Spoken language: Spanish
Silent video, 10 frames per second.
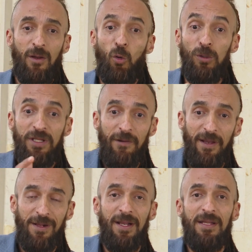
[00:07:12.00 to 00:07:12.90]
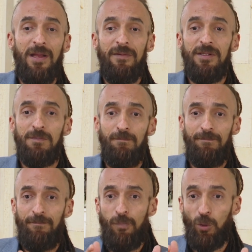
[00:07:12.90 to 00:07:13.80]
cultivar cannabis,
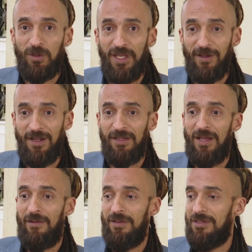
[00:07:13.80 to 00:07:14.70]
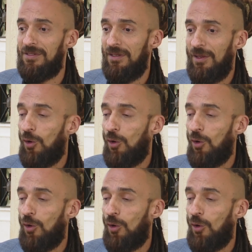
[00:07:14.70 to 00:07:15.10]
portar cannabis,